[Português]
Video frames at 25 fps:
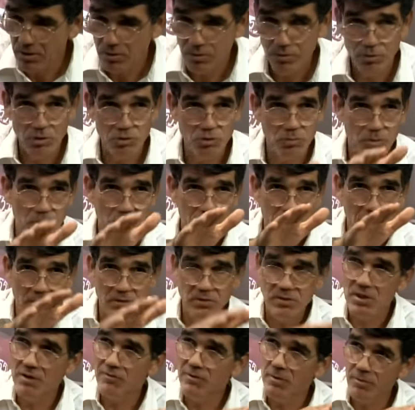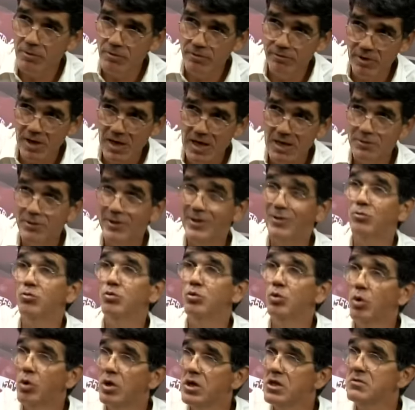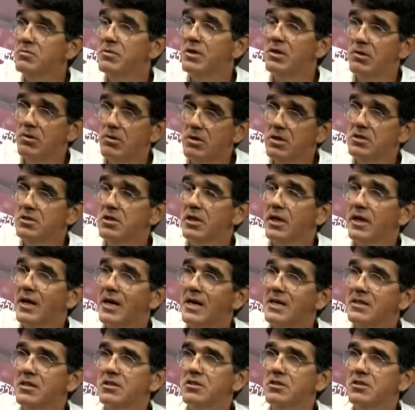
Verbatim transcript: Nosso projeto estava aprovado, eram 2 milhões de reais.